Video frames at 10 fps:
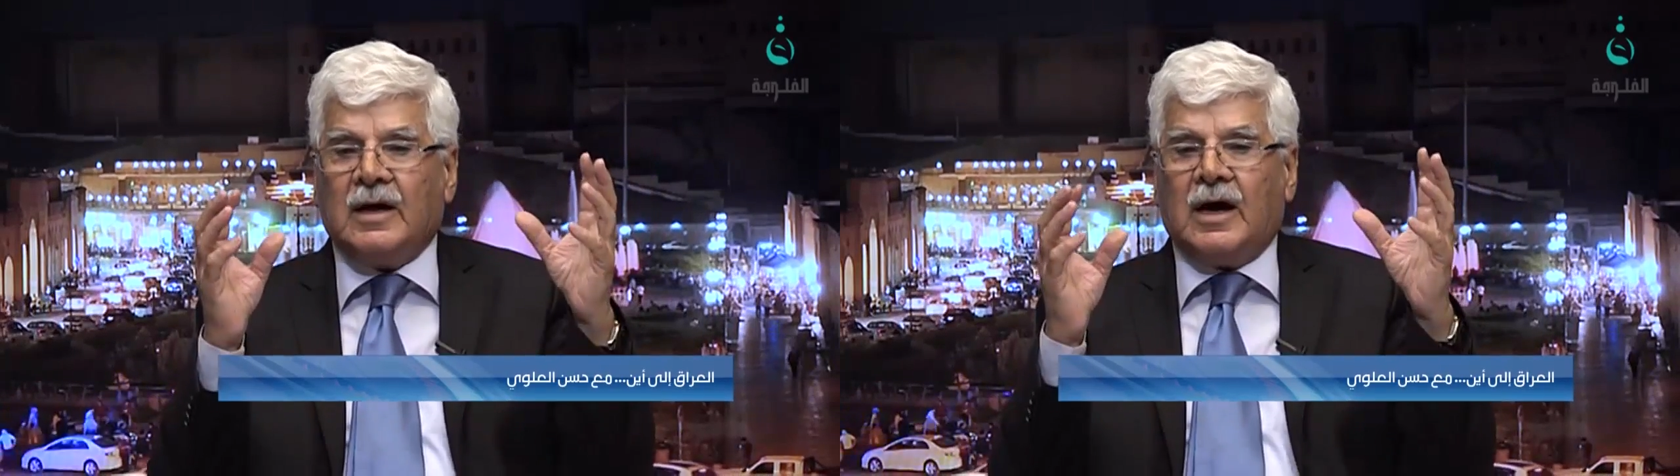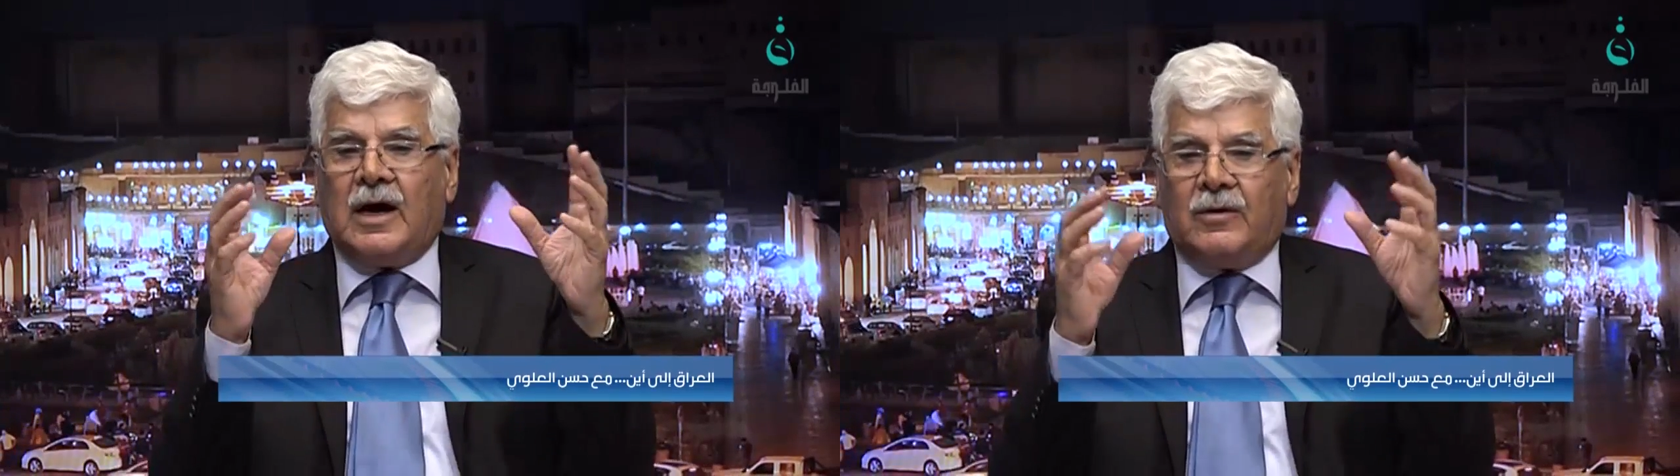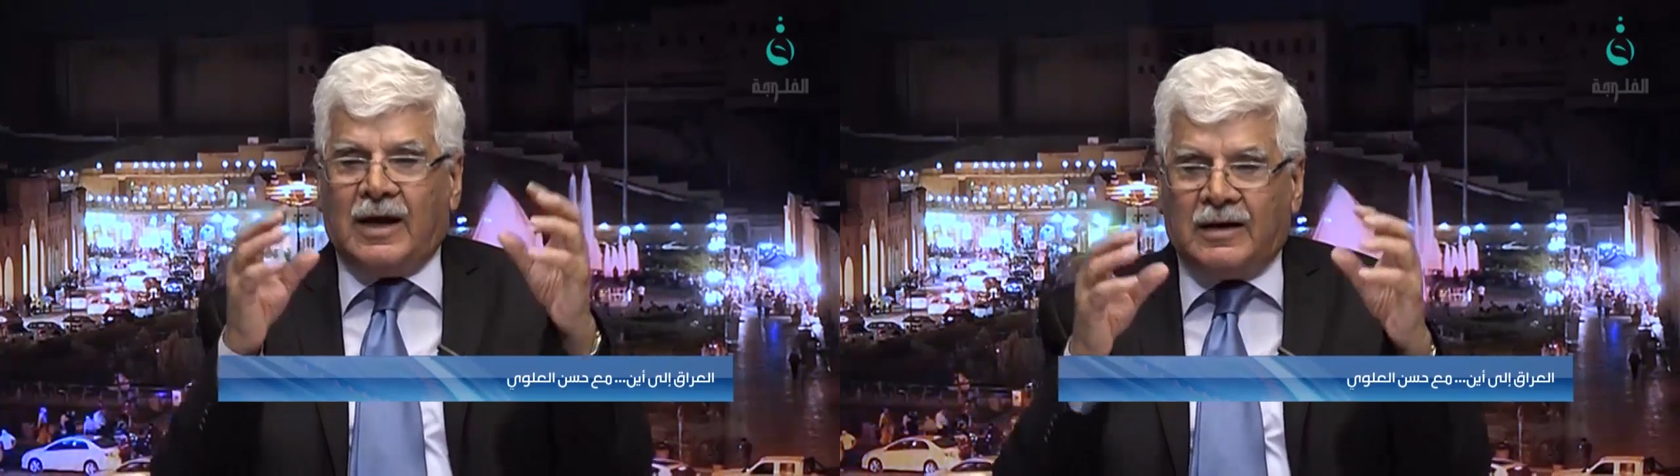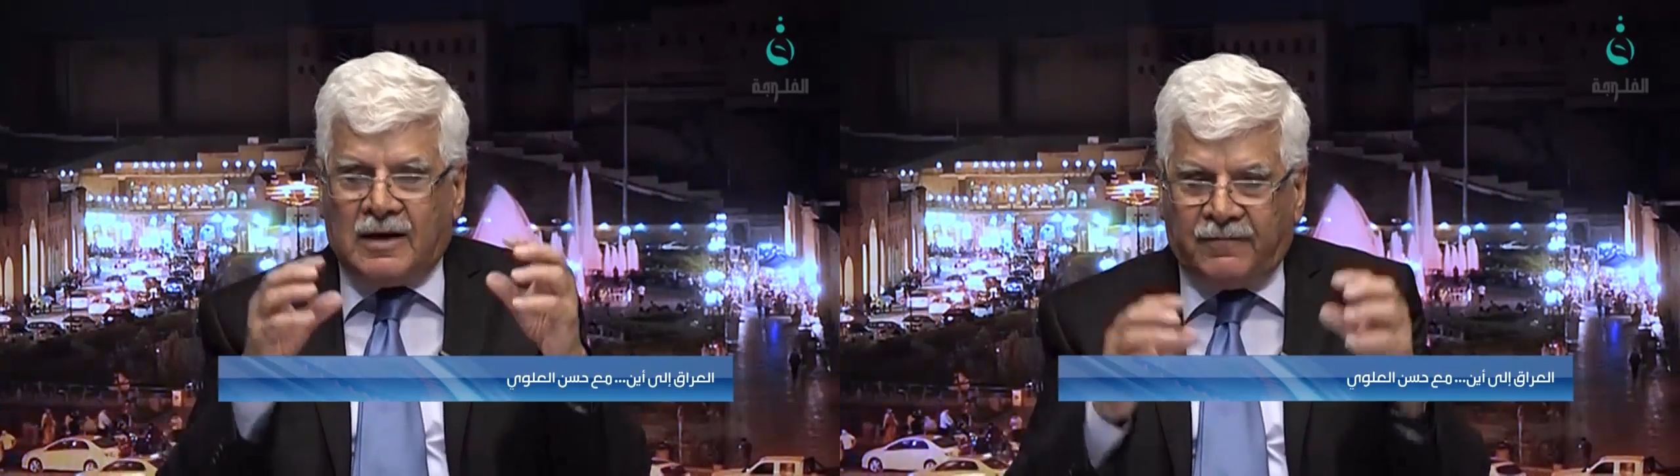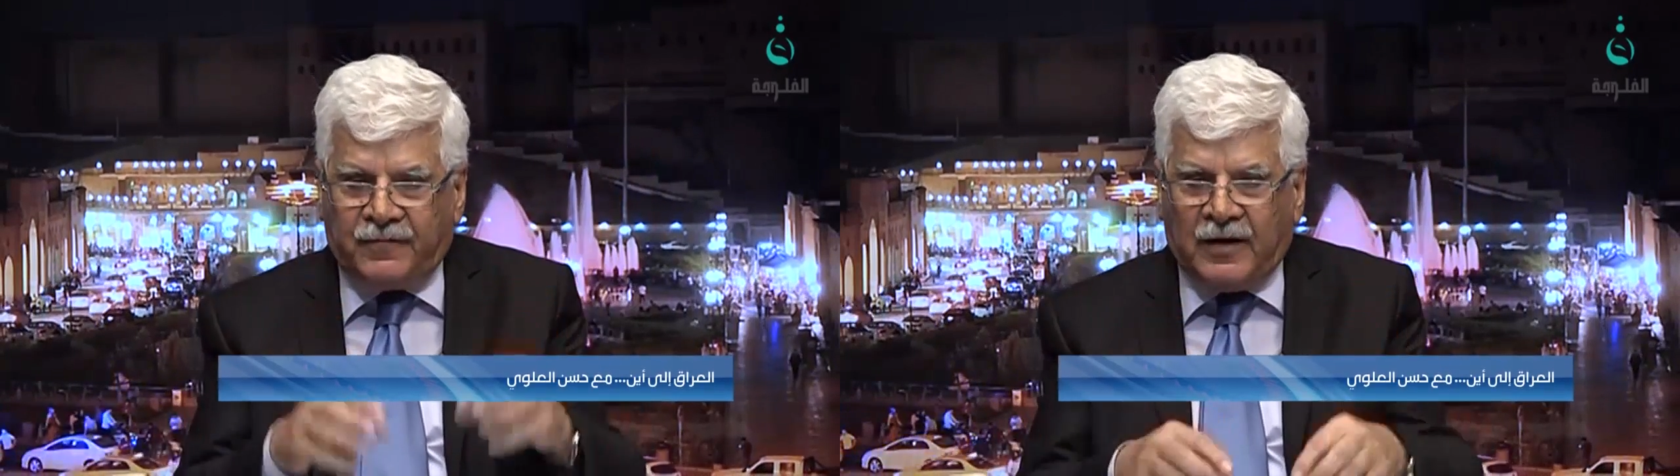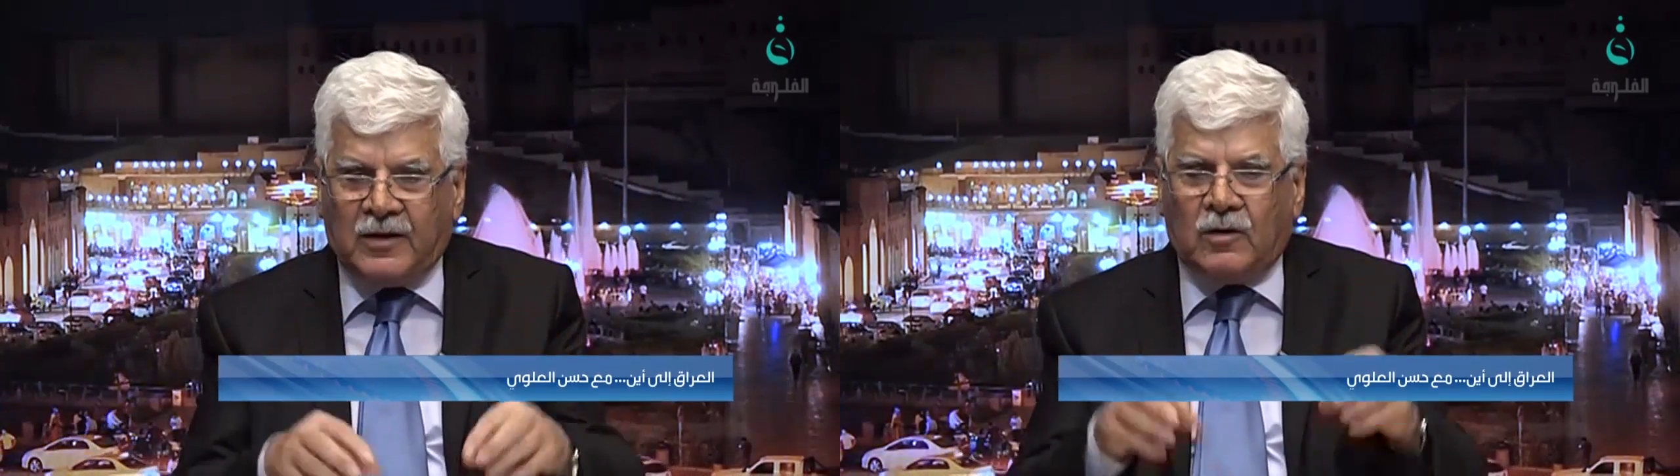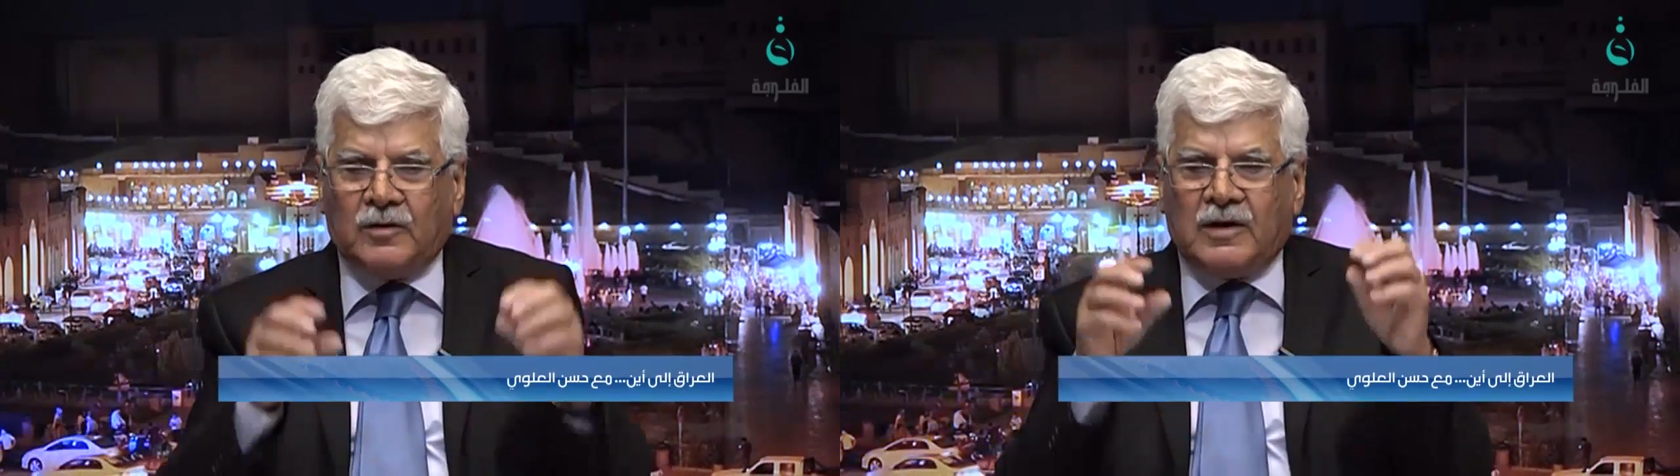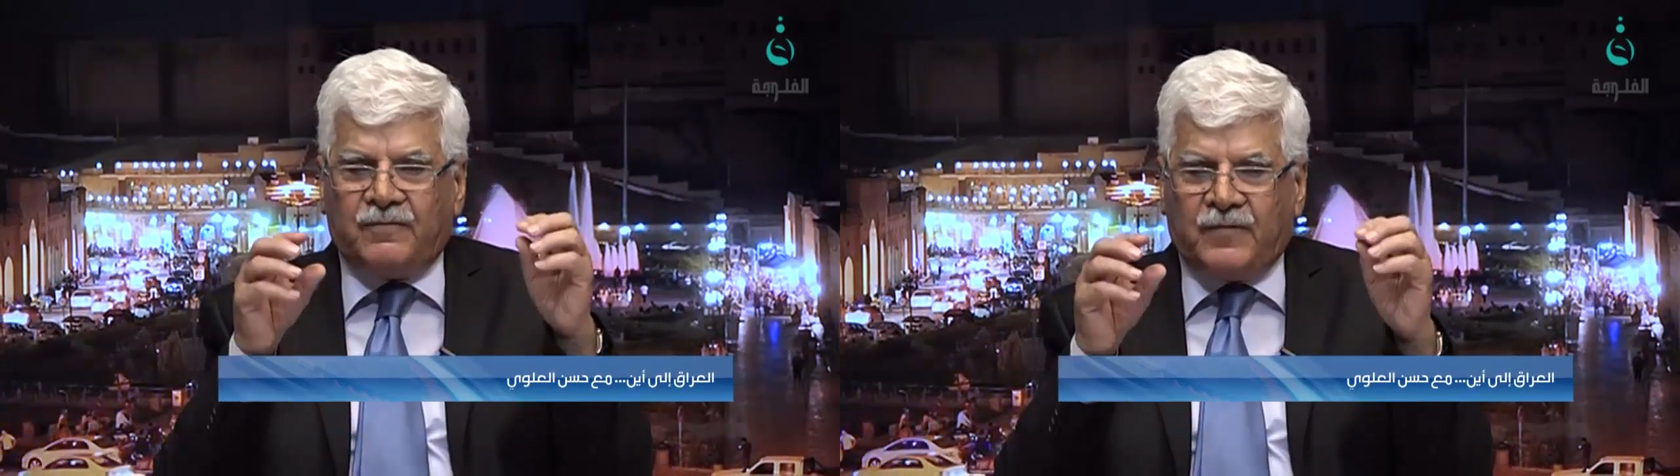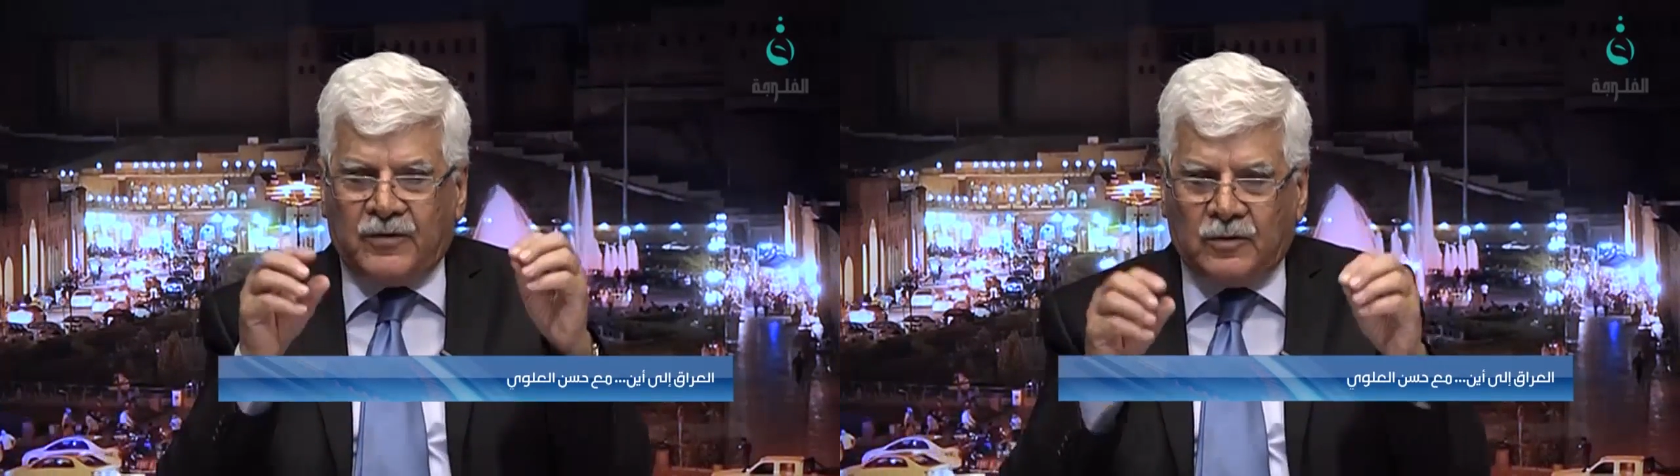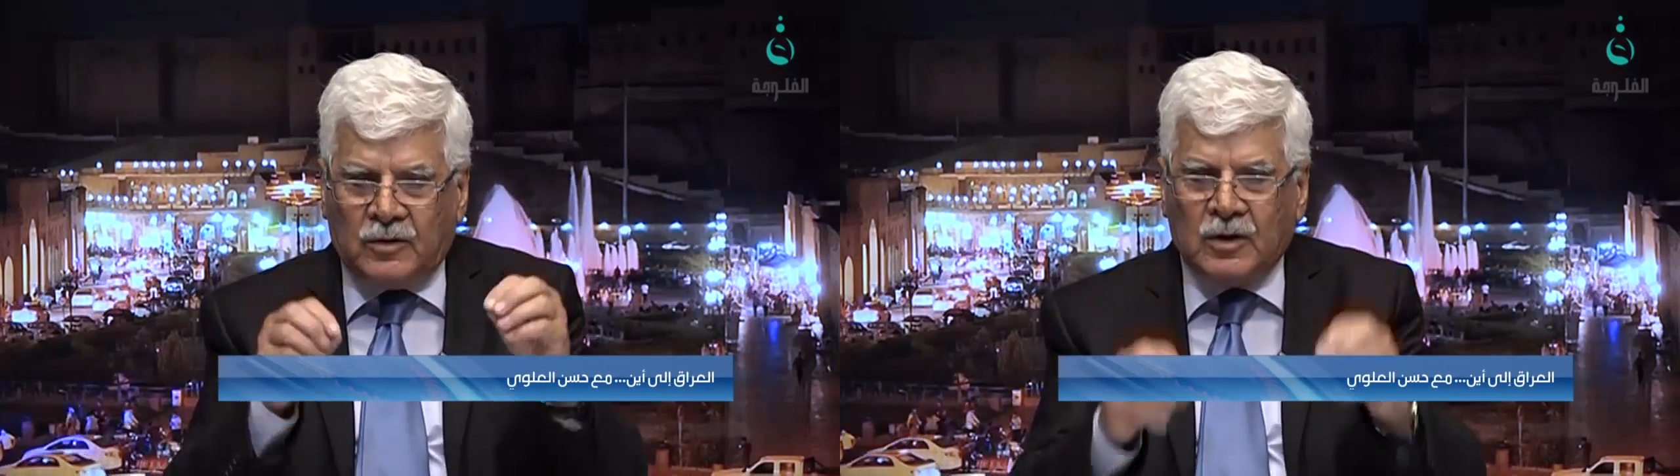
هؤلاء نفذوا نفذوا